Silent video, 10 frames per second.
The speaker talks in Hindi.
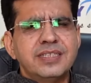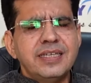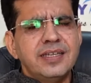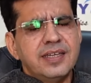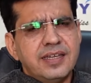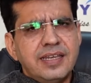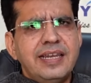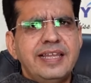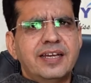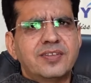से
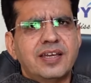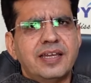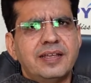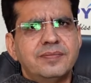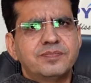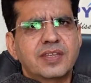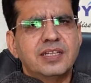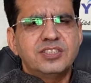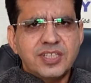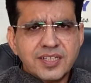ले आता
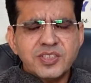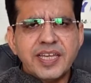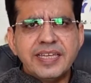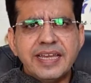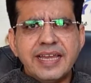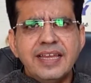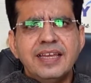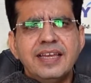है शर्त यही है